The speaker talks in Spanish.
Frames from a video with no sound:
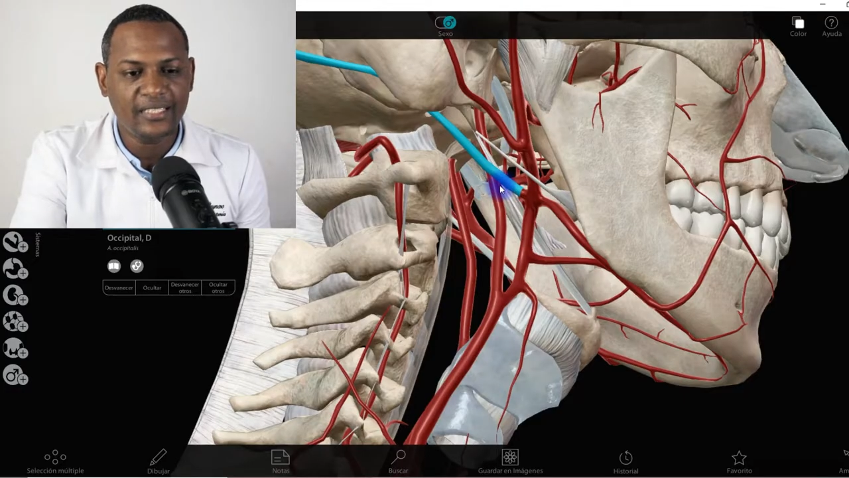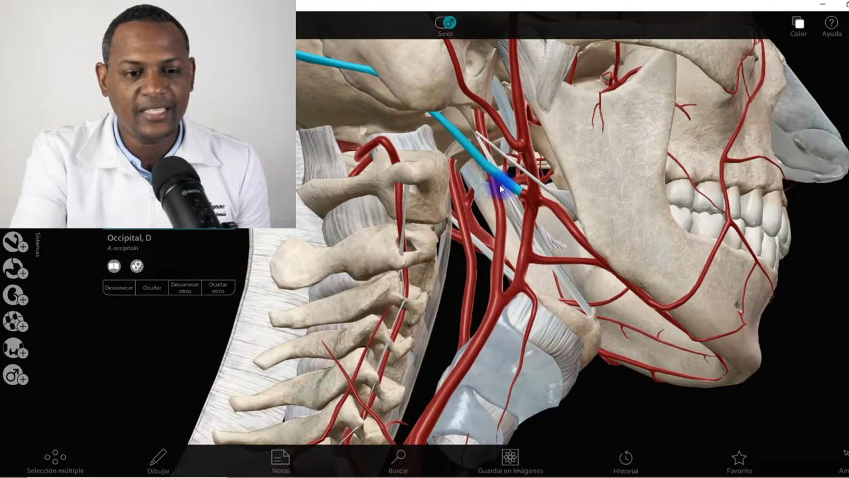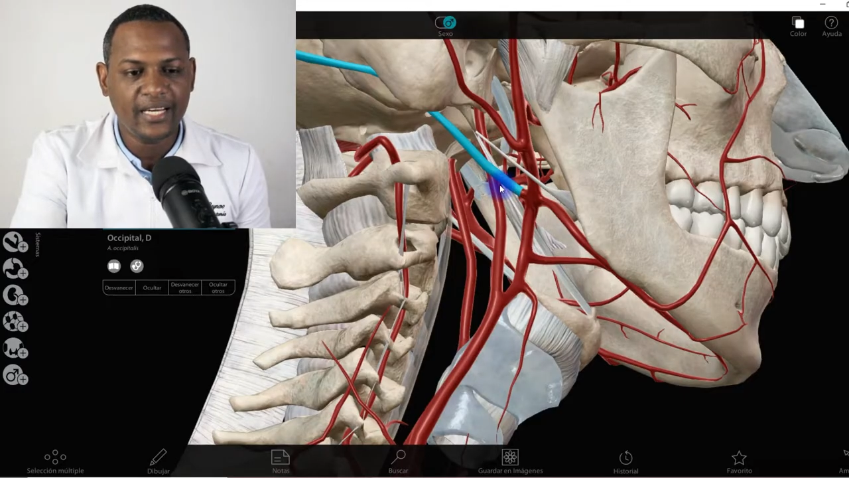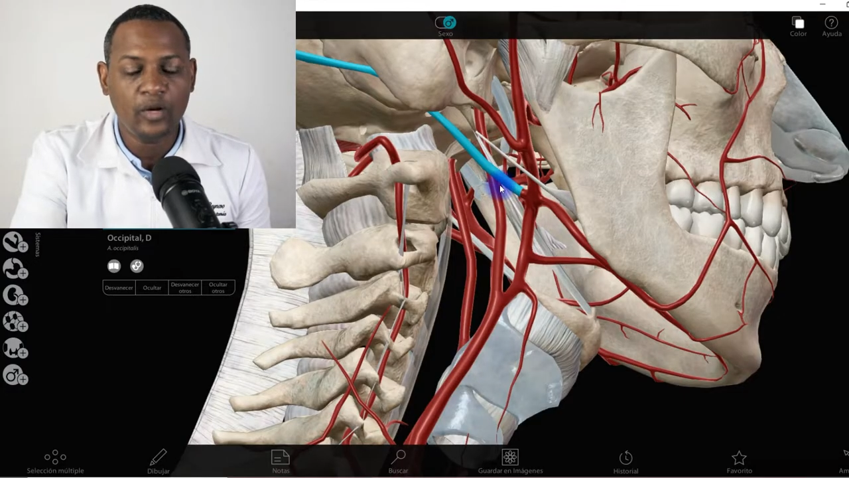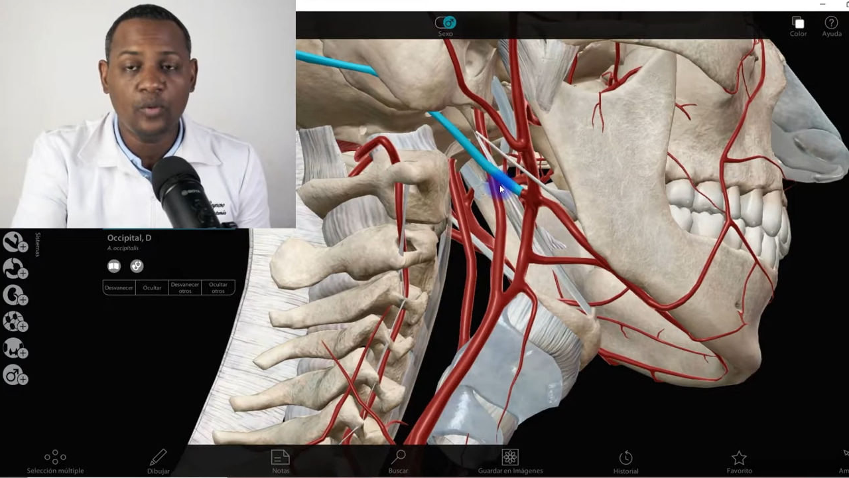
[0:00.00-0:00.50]

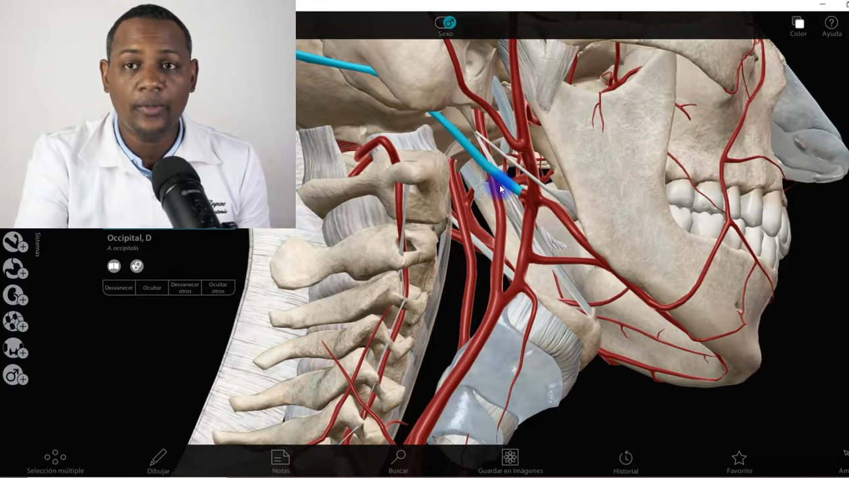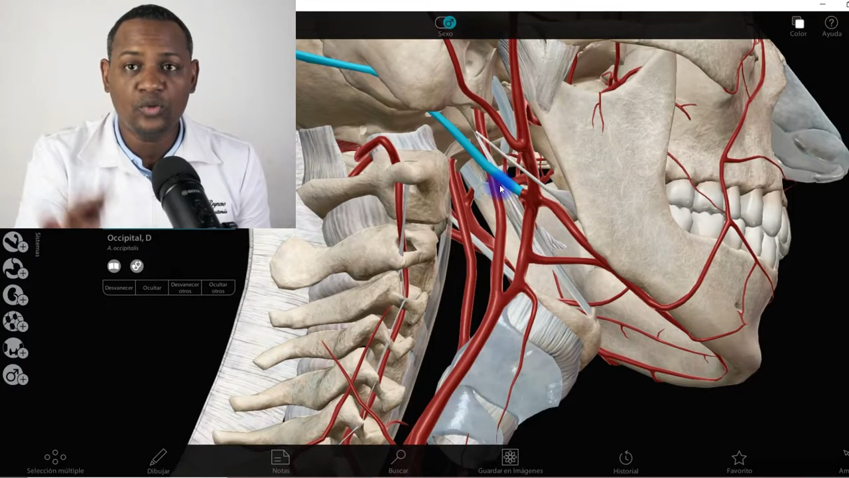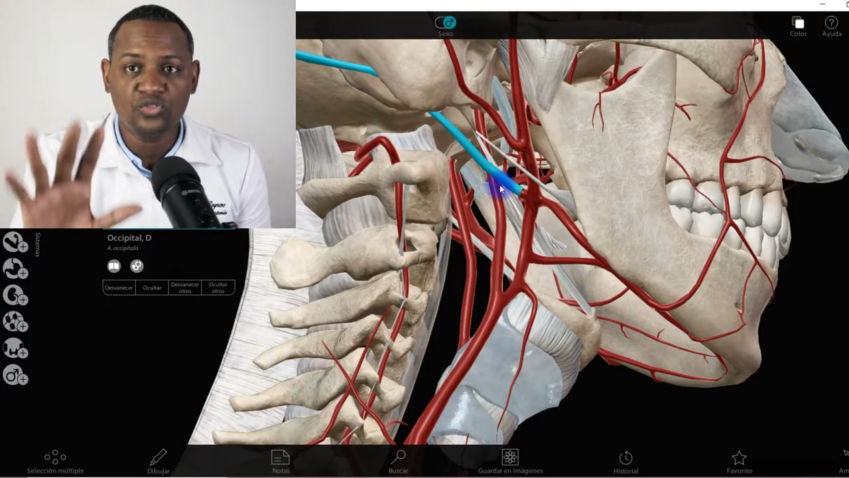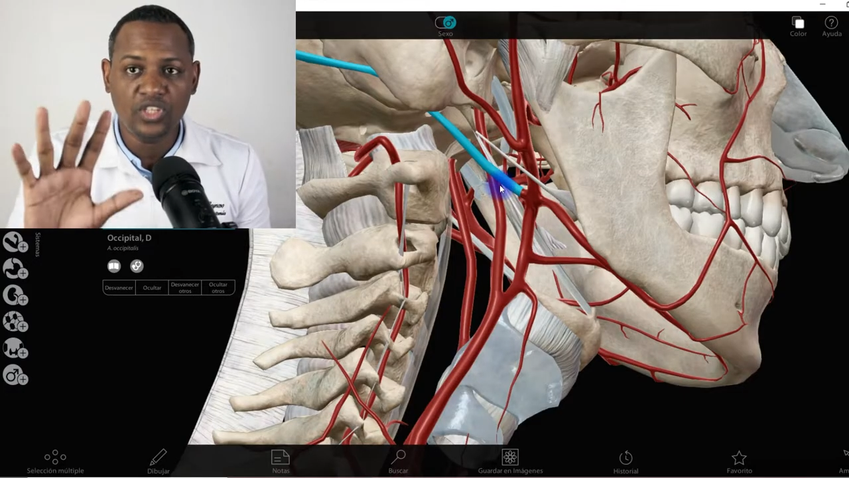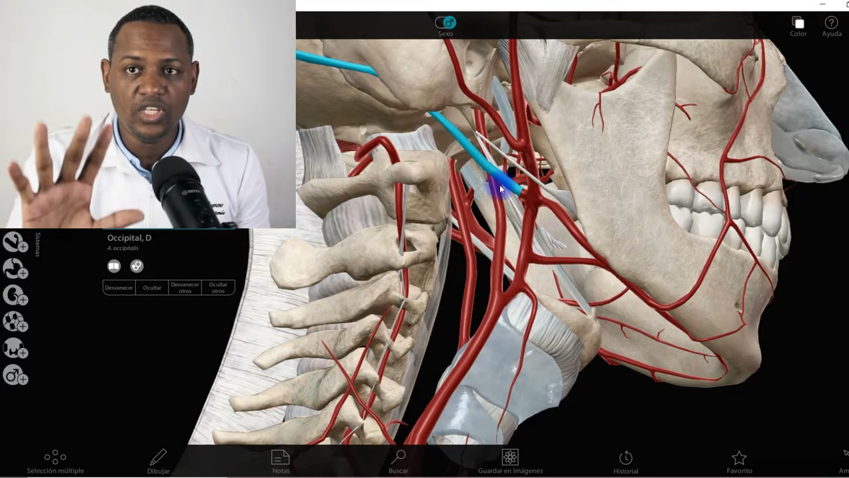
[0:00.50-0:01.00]
arteria
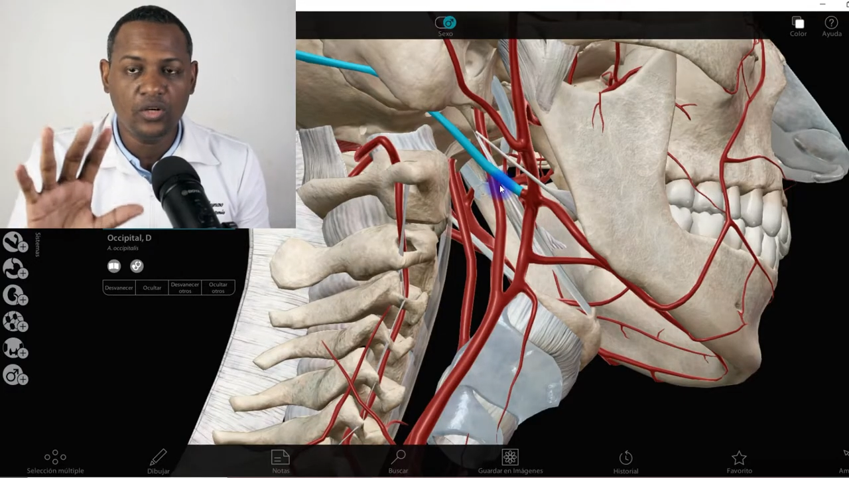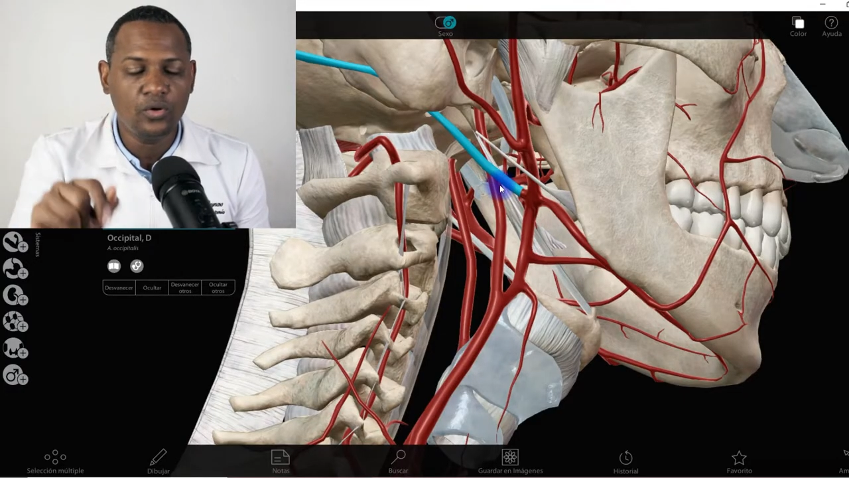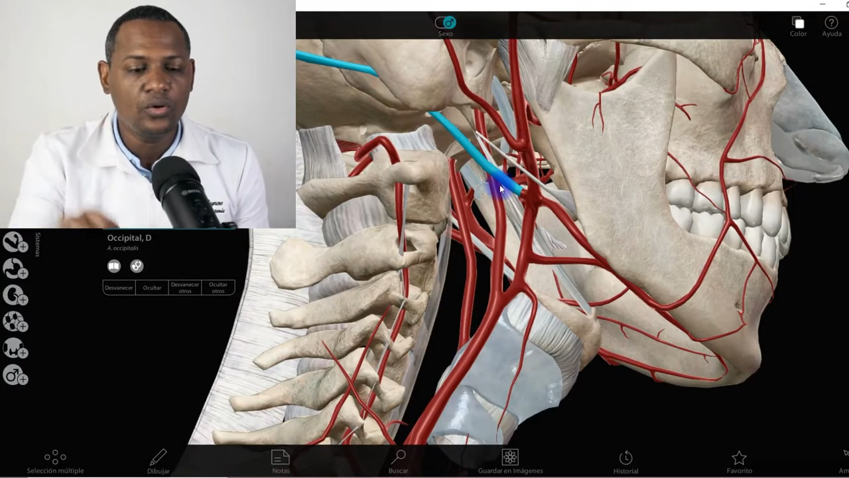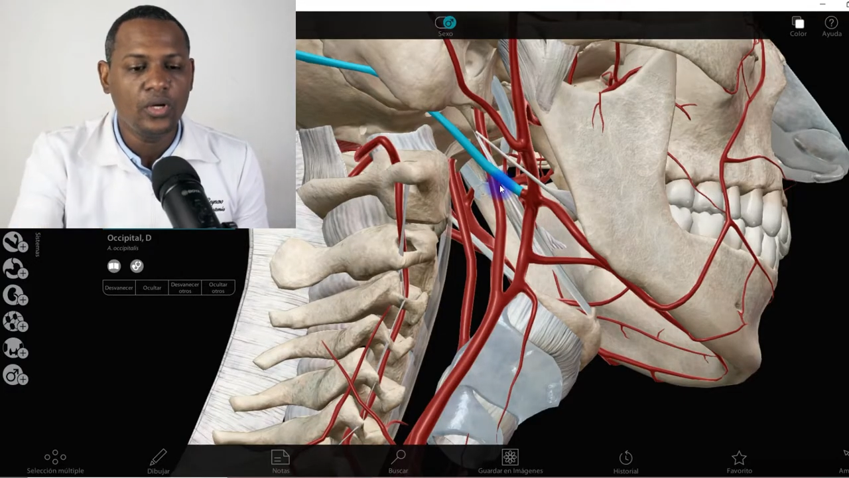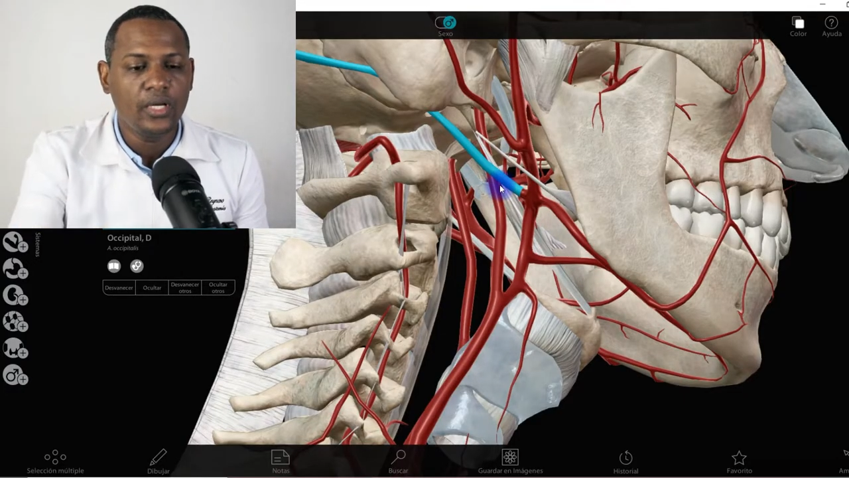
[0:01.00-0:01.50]
número
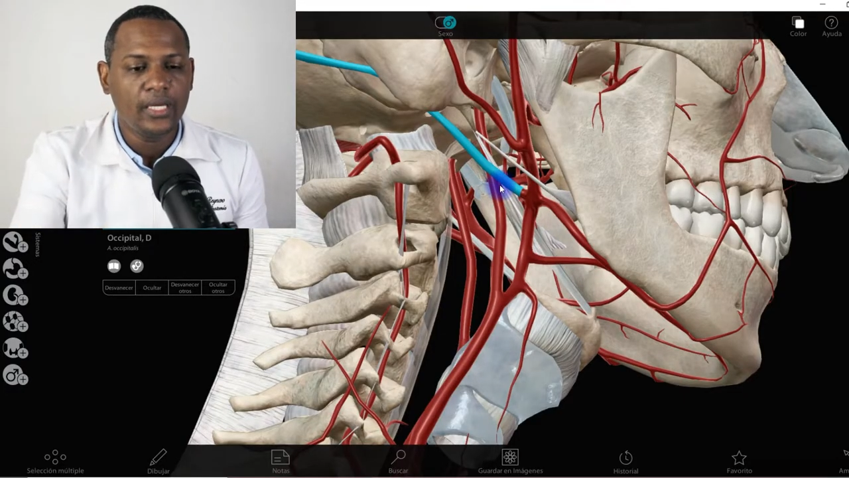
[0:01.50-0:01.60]
5,